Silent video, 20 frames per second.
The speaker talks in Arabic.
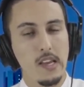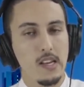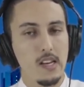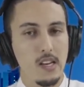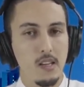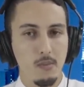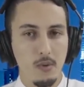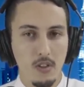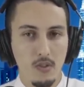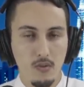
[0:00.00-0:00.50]

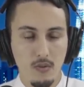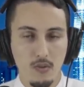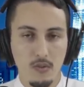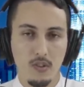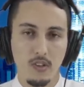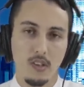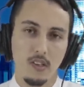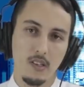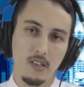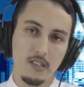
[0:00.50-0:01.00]
اللي
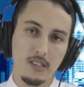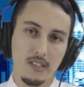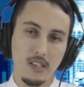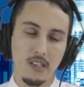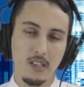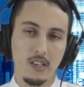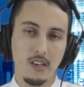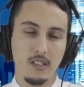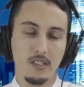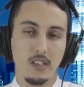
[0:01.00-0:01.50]
بدون
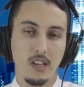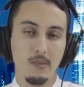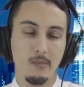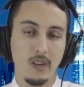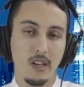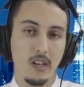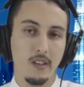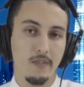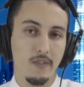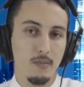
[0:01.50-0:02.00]
الصادرات ديال
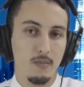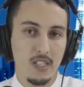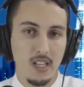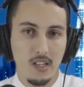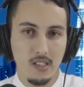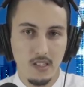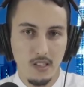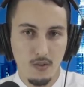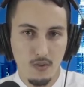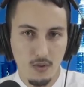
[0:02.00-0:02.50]
المغرب في
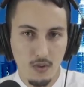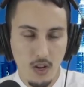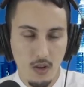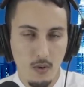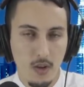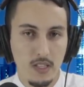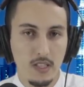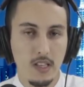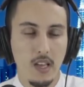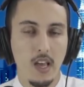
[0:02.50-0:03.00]
المساله ديال
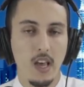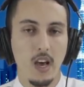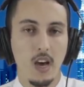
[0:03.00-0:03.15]
الخضروات